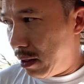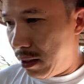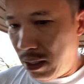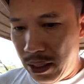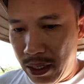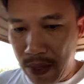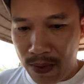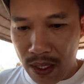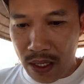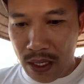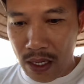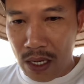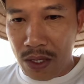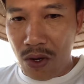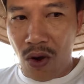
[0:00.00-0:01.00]
chứ giờ
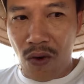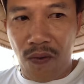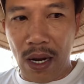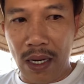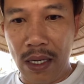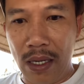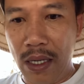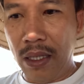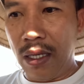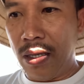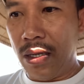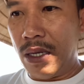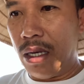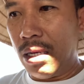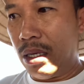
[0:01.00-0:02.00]
mình uh, vô phân nữa thì
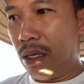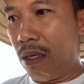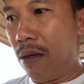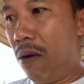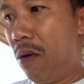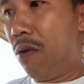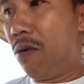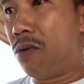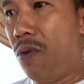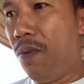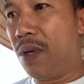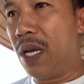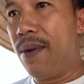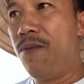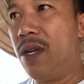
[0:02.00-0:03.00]
uh, nó tốt
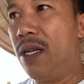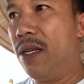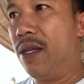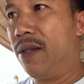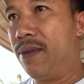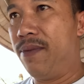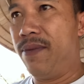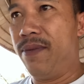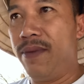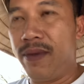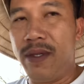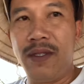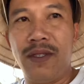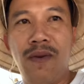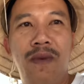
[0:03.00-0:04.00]
kém quá
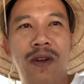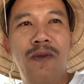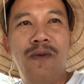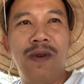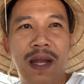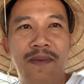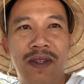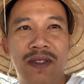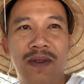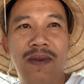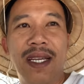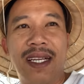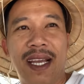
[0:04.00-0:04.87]
nói chung là lúc này mình cũng hơi